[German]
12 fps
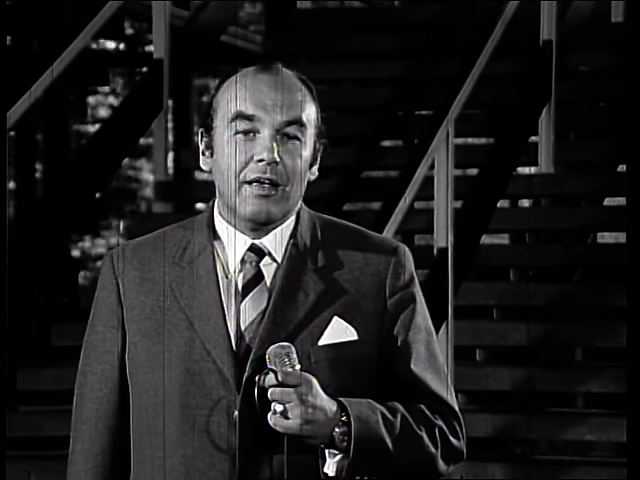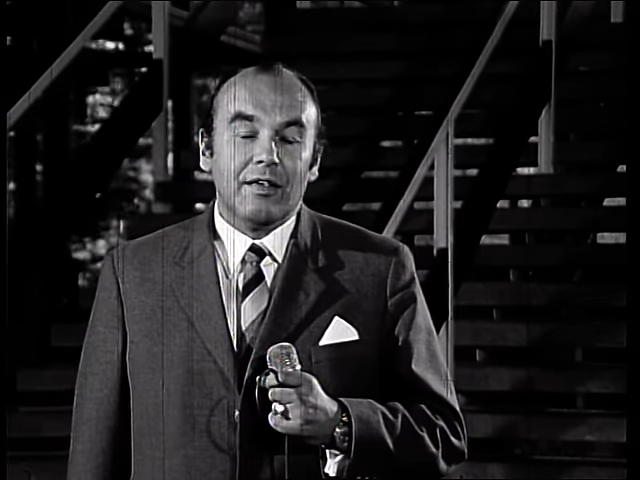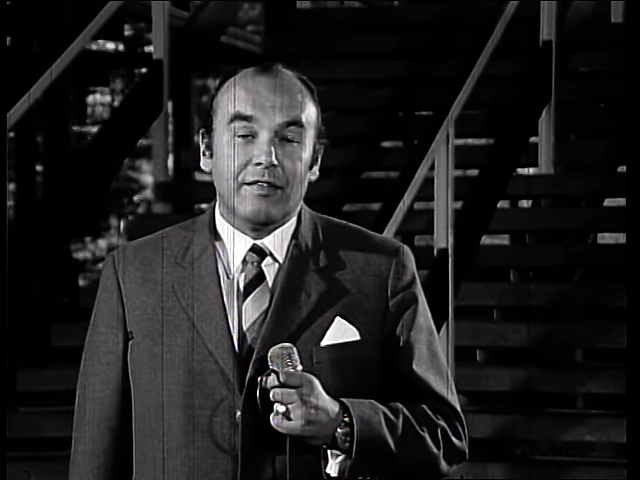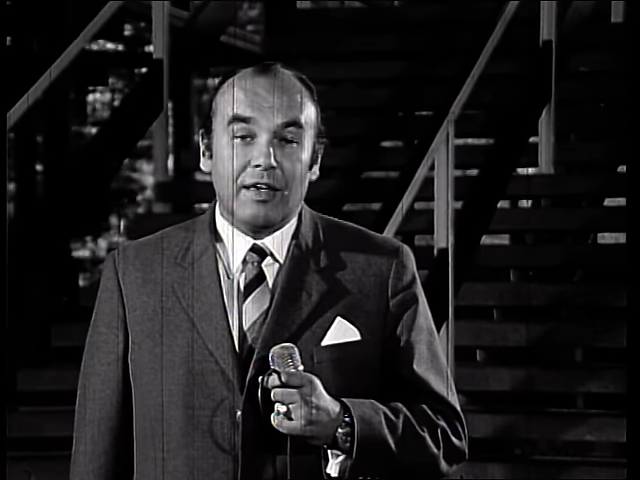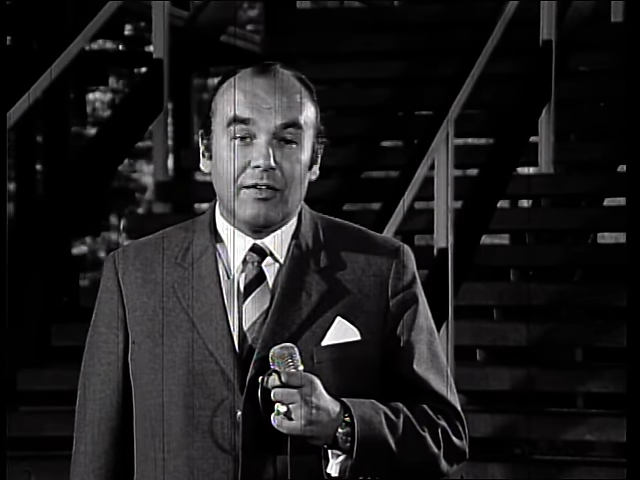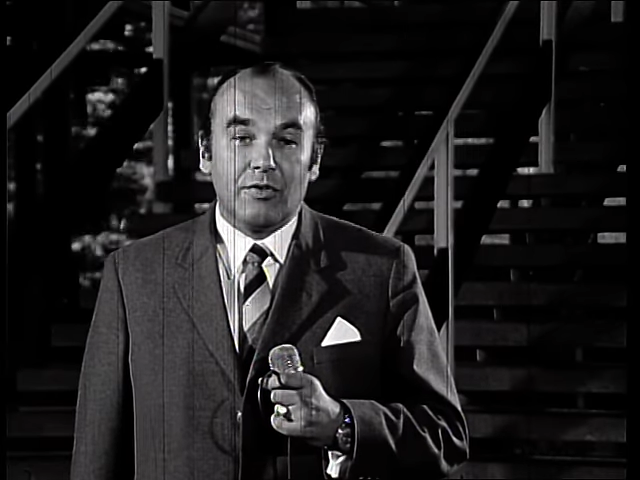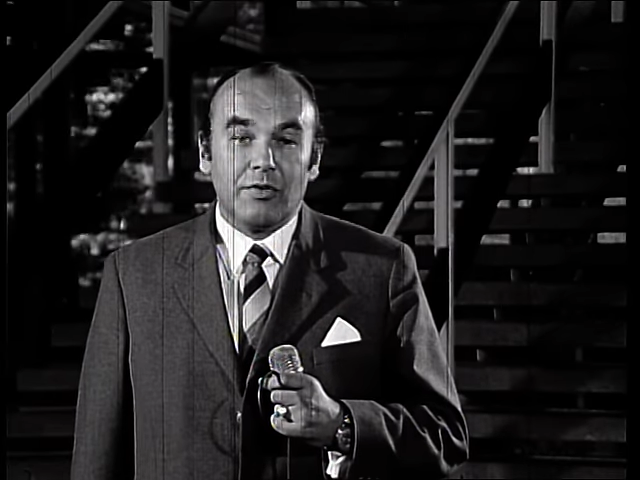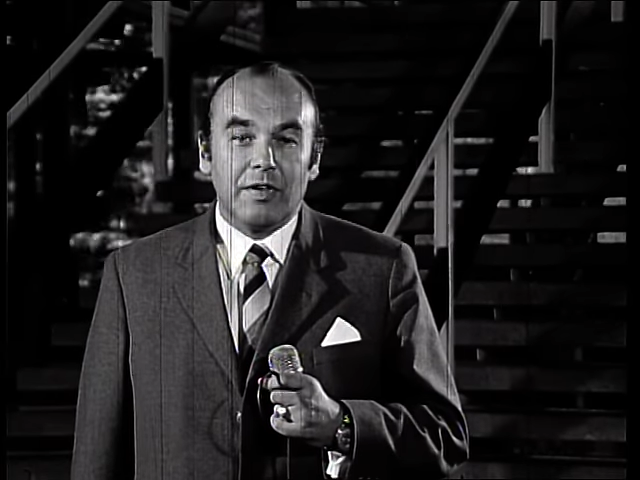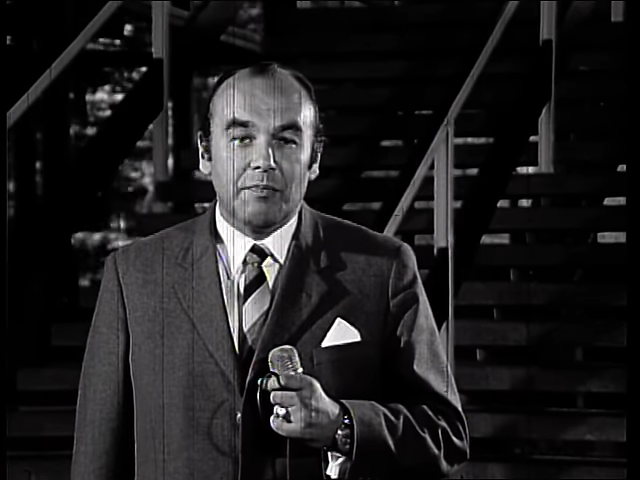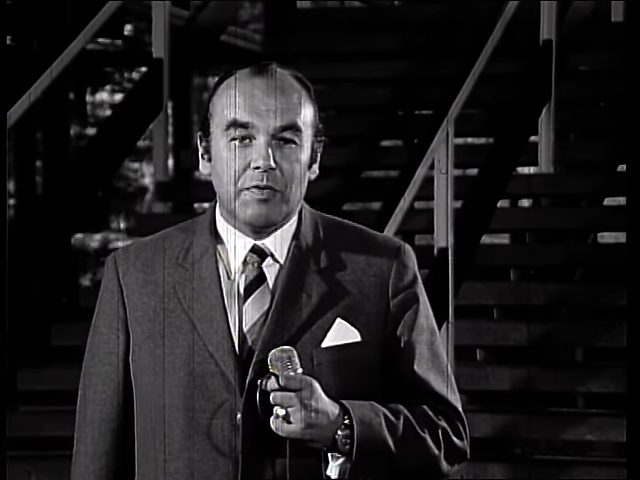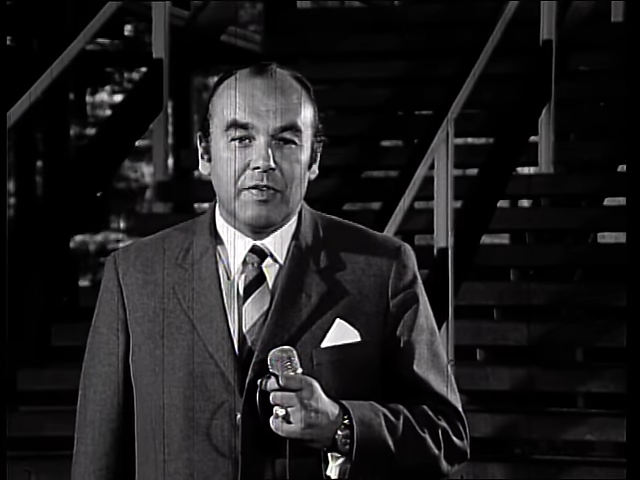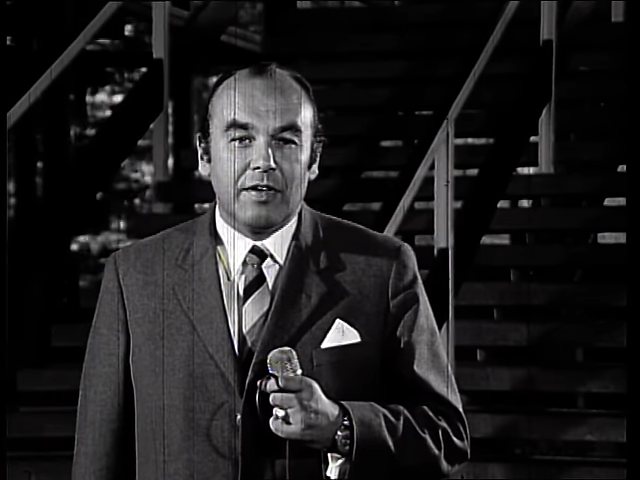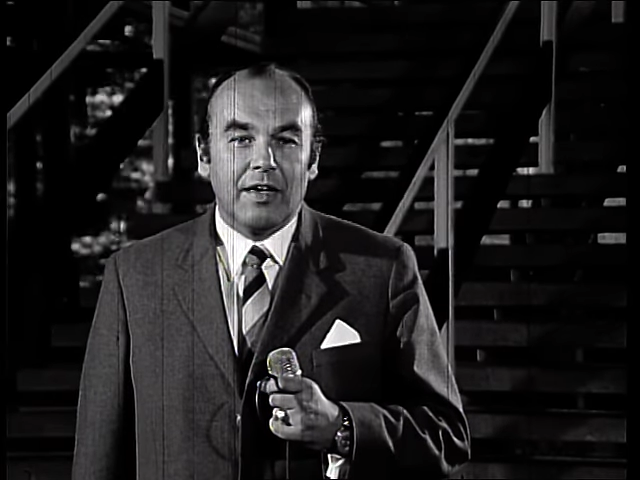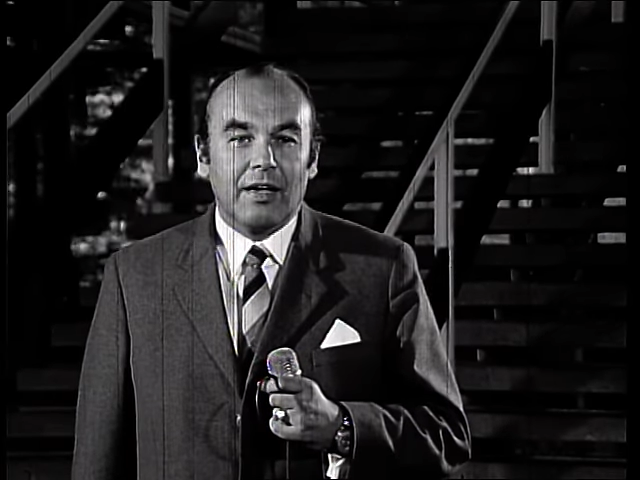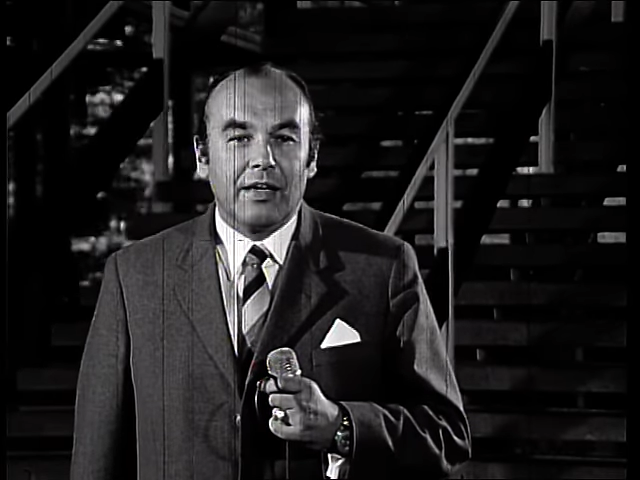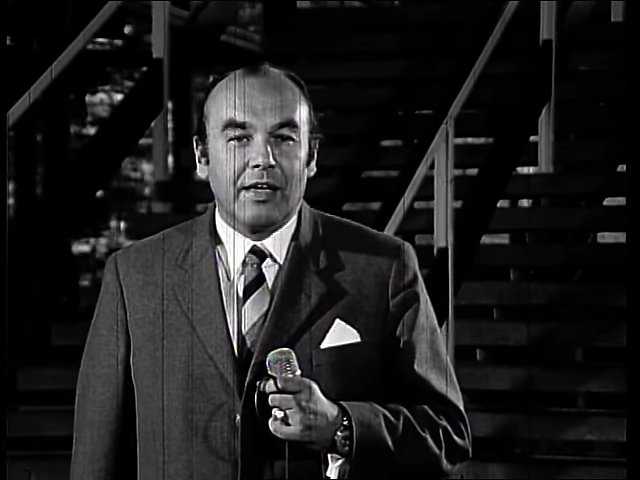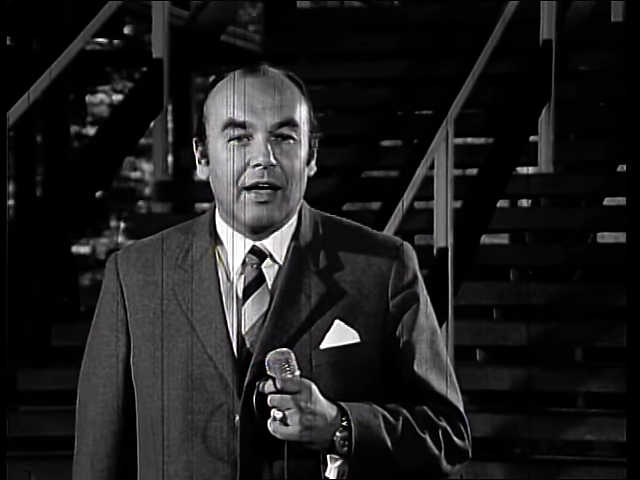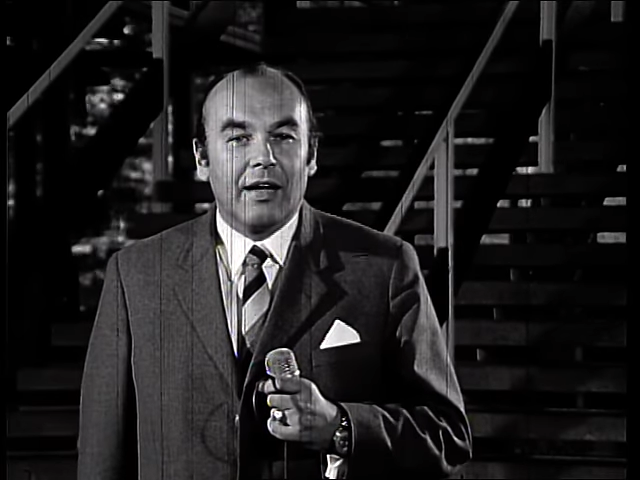
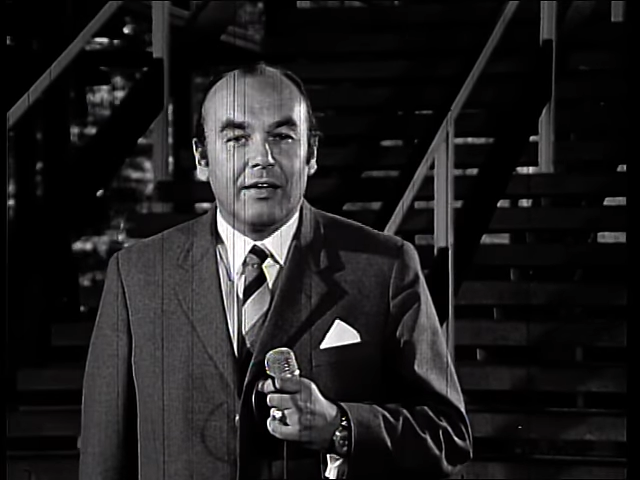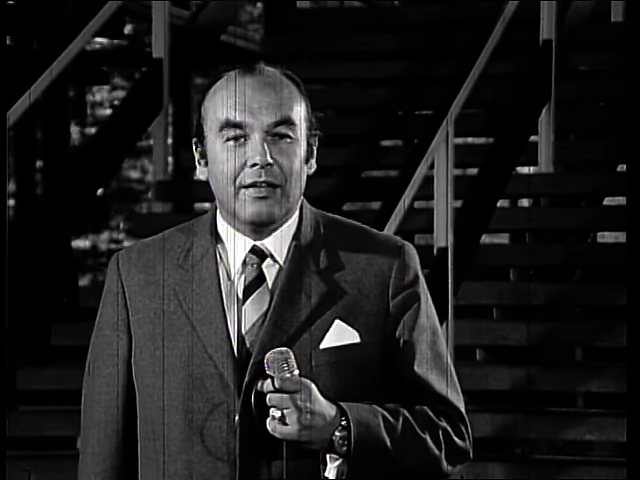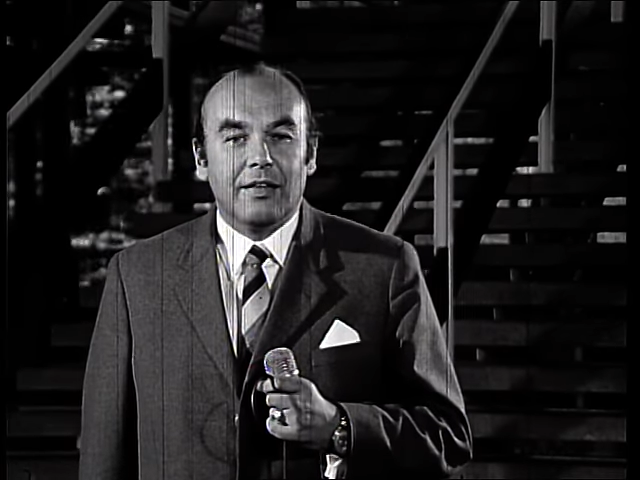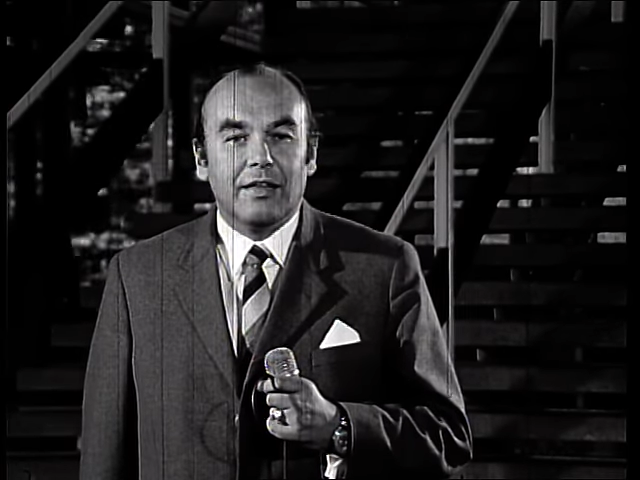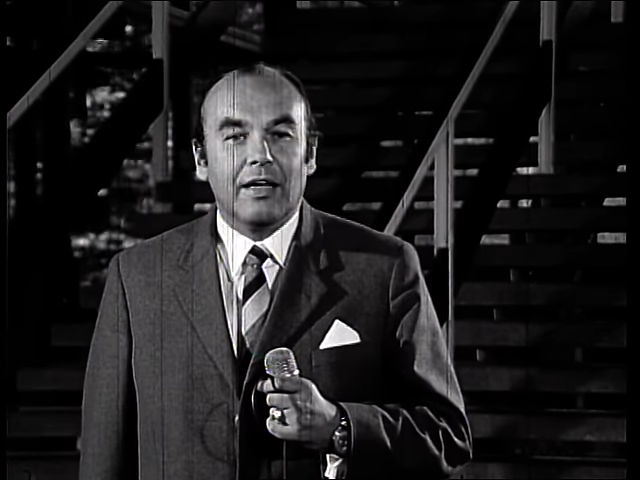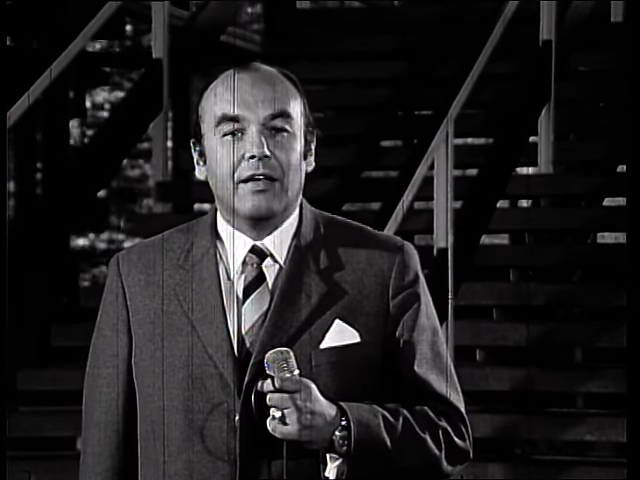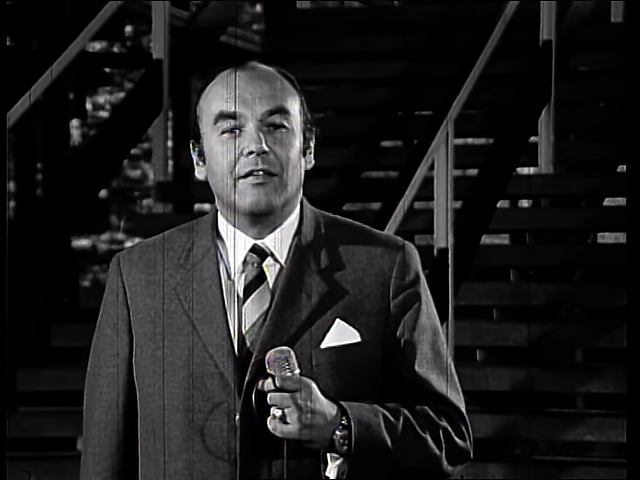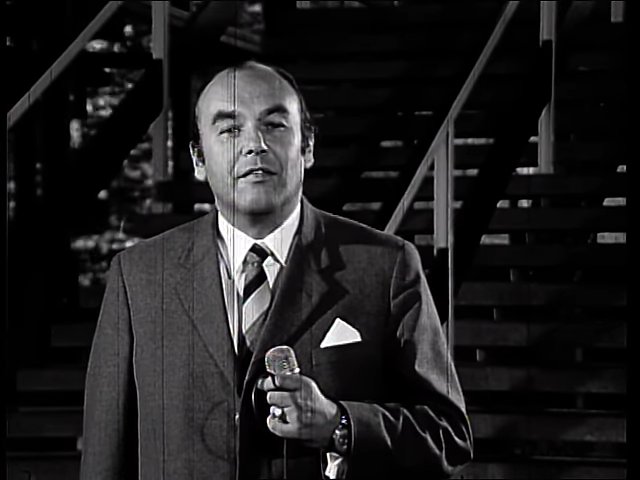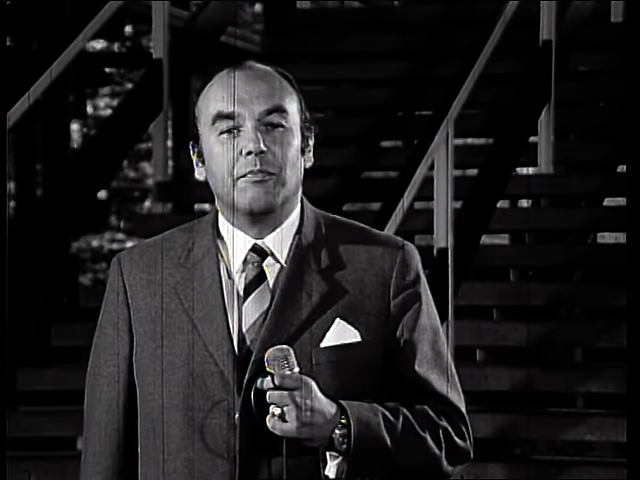76-jährige Architekt